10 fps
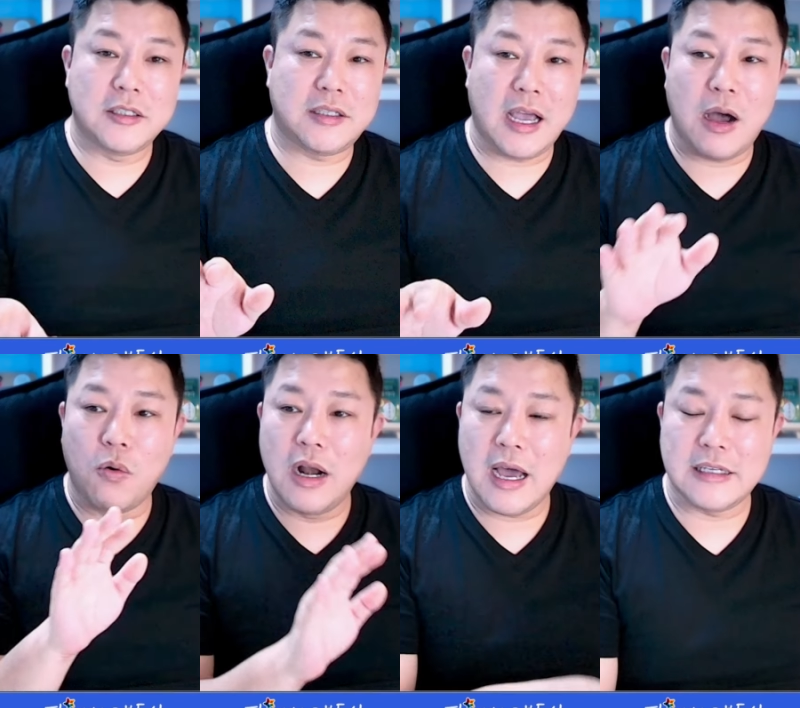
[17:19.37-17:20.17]
주변 시세가
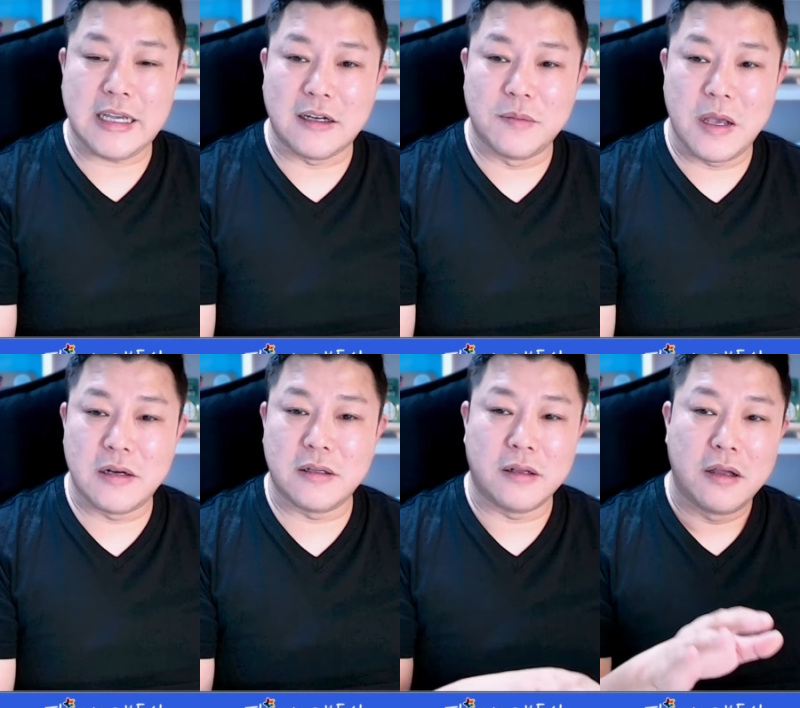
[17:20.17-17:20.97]
올라가지
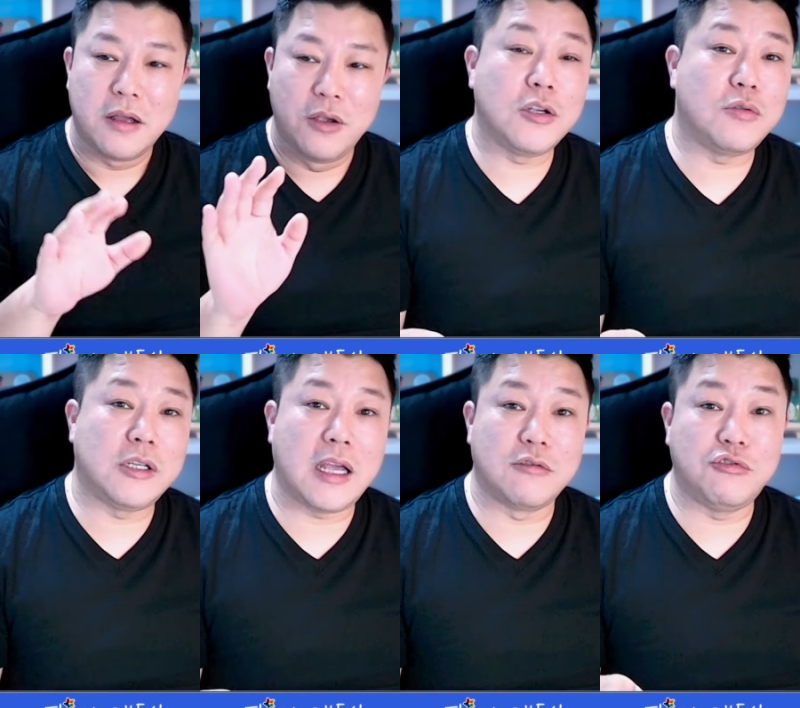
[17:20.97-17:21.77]
않으면은 여기도
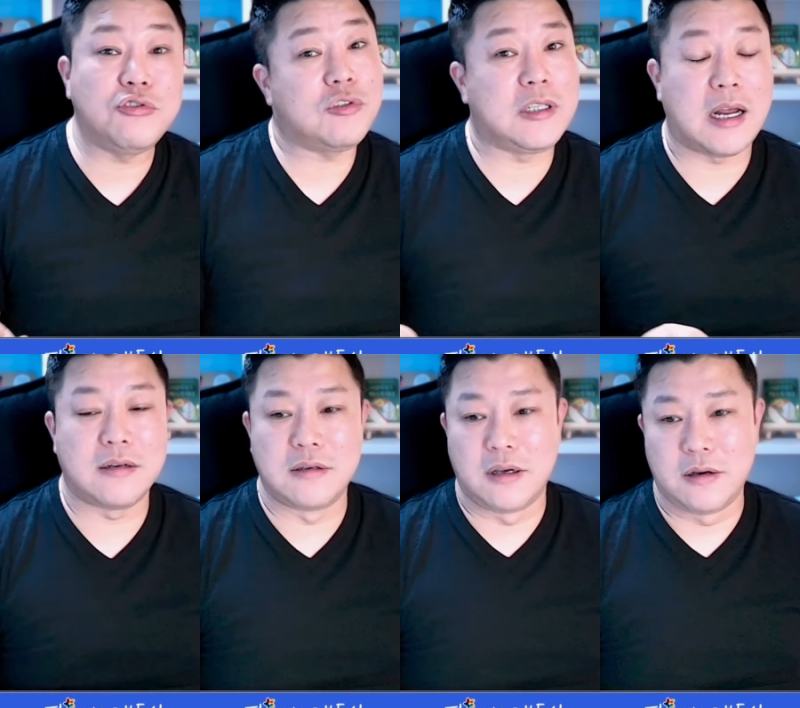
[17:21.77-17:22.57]
일단은
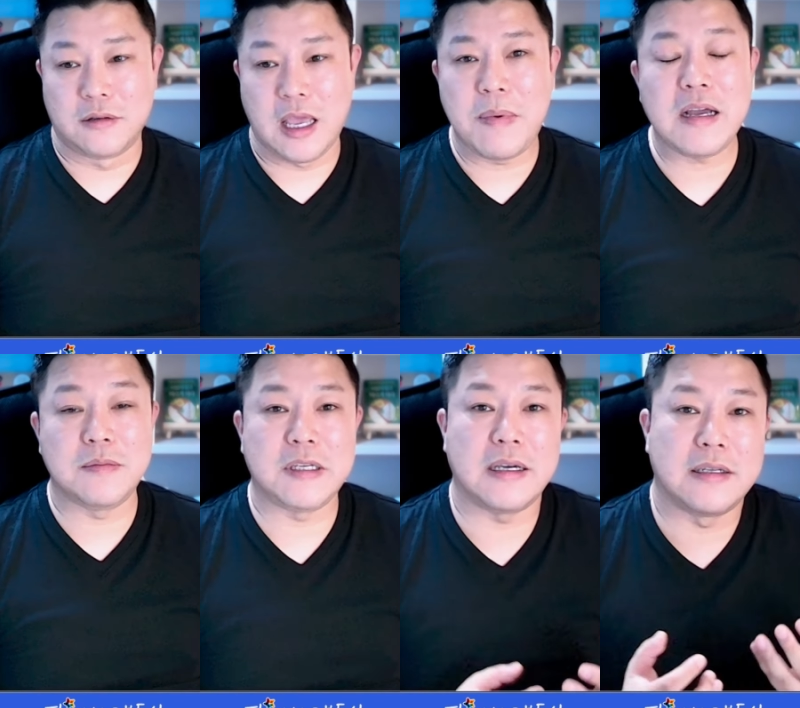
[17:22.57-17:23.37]
후순이라는 거예요. 대방
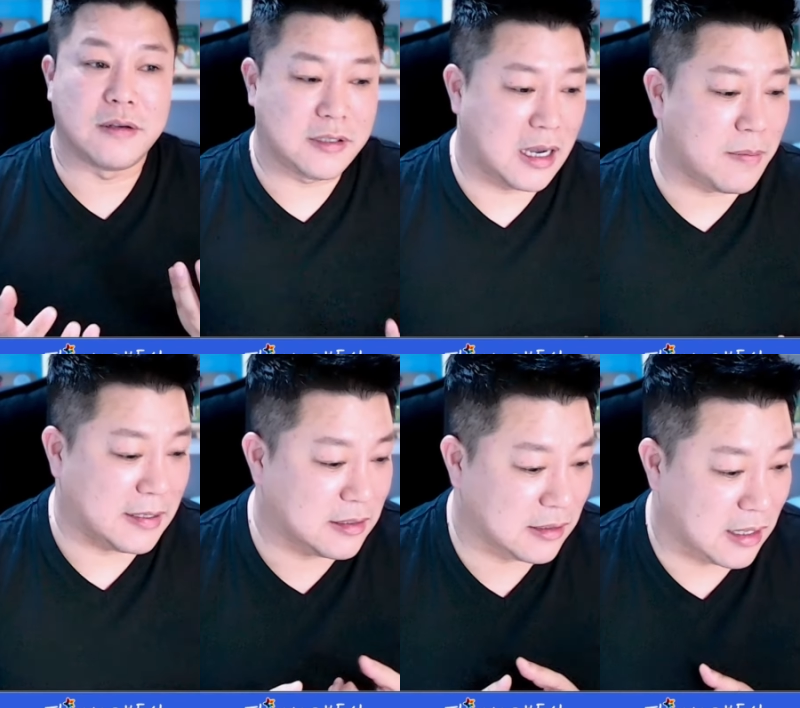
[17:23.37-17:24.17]
입장에서 제가
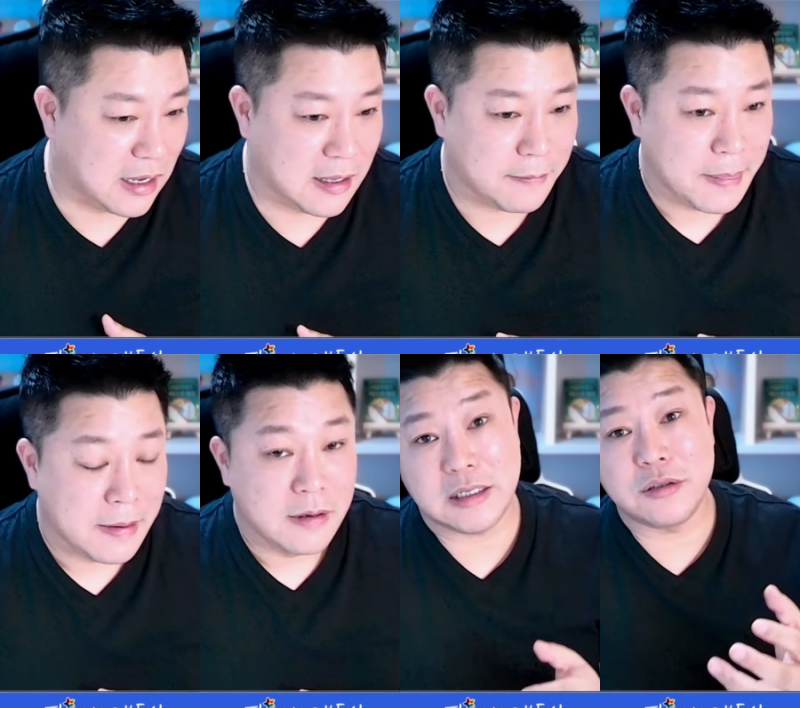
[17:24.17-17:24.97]
봤을 때.
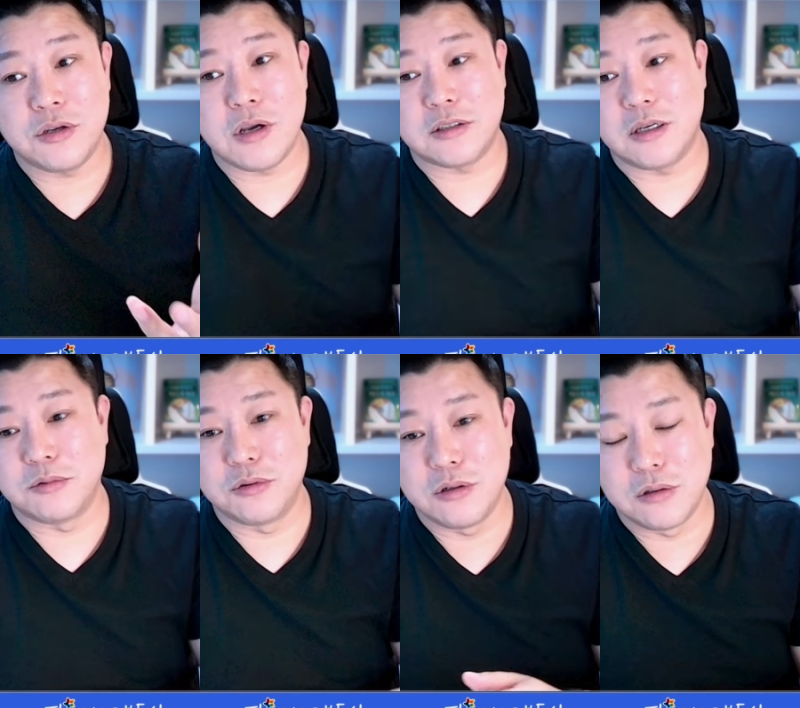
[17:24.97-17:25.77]
근데
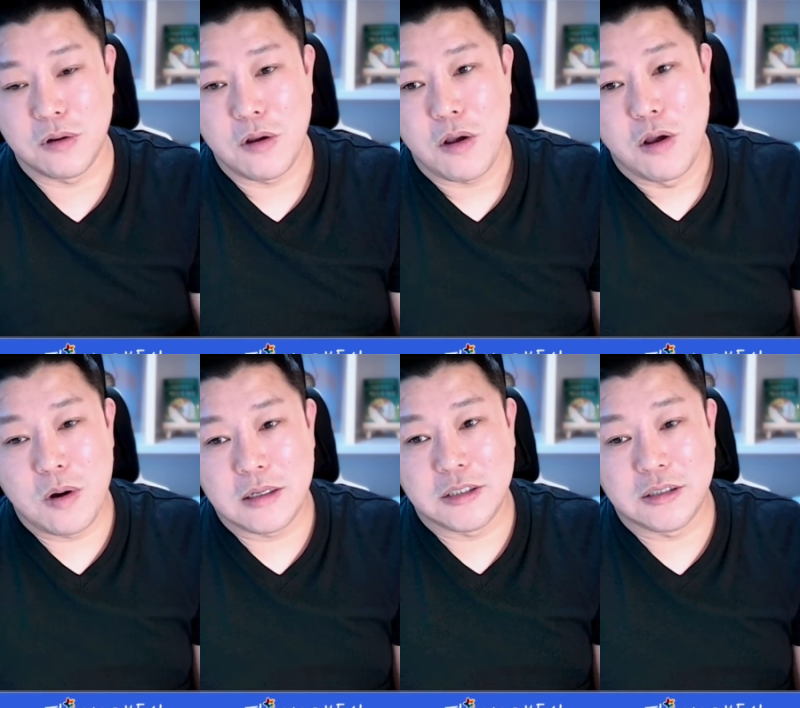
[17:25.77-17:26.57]
사전청약자분들은
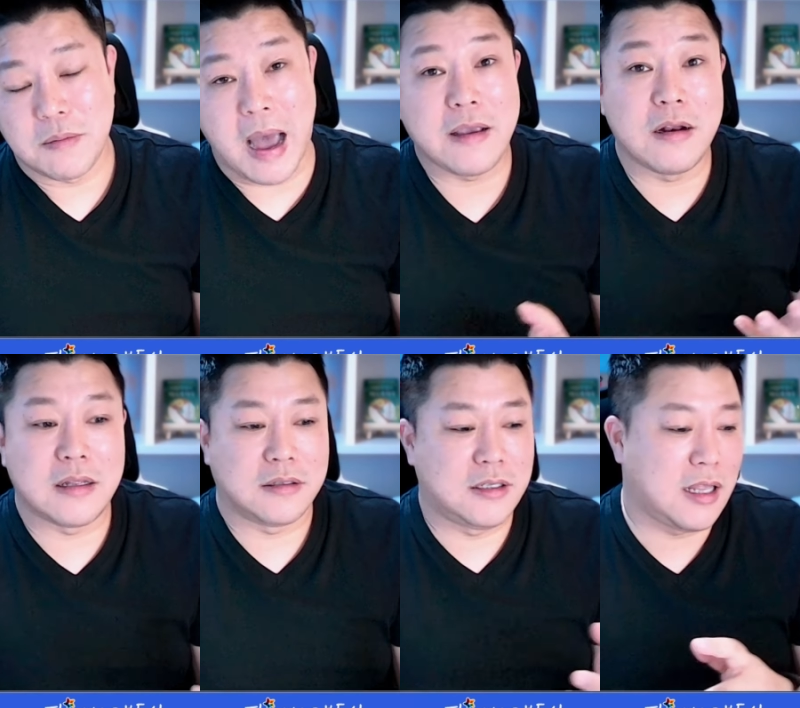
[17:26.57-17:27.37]
그동안 진짜
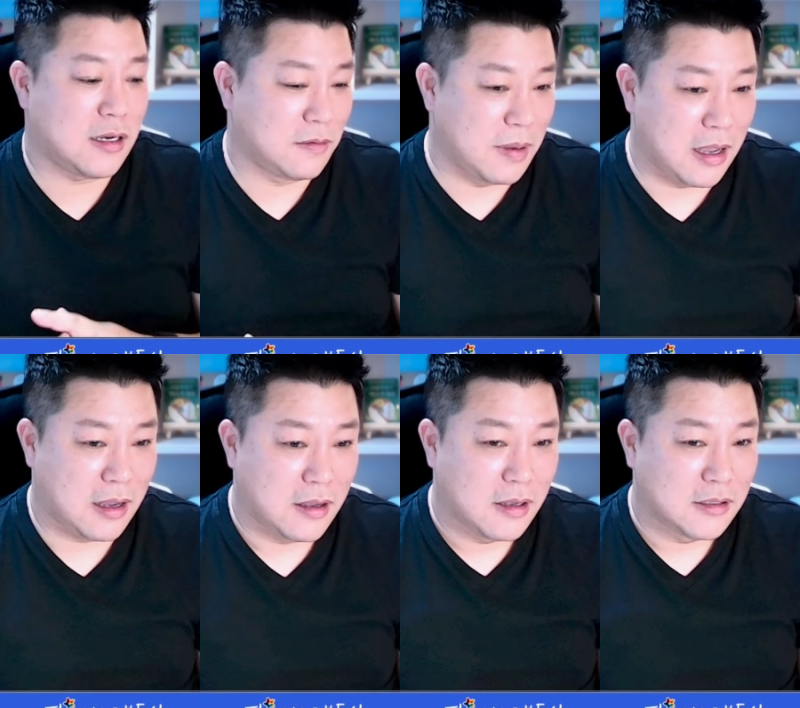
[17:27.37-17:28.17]
막연한 기다림에